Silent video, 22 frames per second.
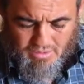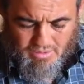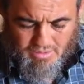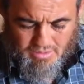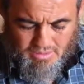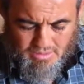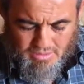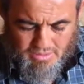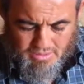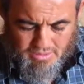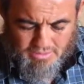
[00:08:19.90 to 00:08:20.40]

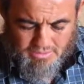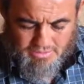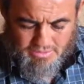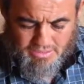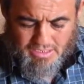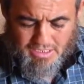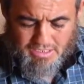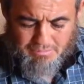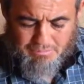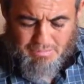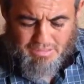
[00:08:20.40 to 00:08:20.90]
e,
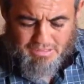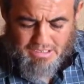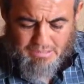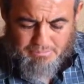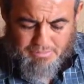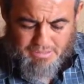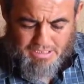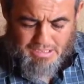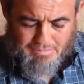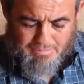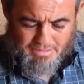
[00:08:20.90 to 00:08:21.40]

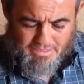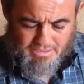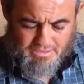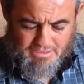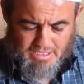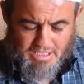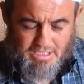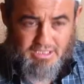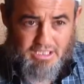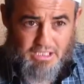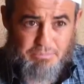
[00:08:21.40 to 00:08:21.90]
yaratmakla
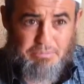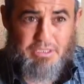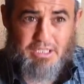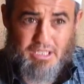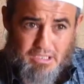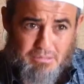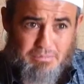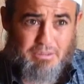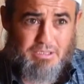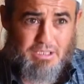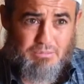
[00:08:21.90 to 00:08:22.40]
birlemek
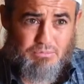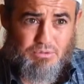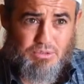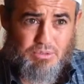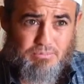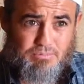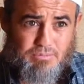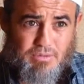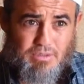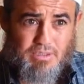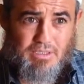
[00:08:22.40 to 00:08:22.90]
ise tedbir
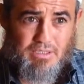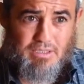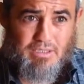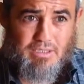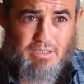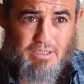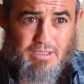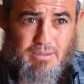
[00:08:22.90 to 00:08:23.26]
yaratmak değil mi hocam?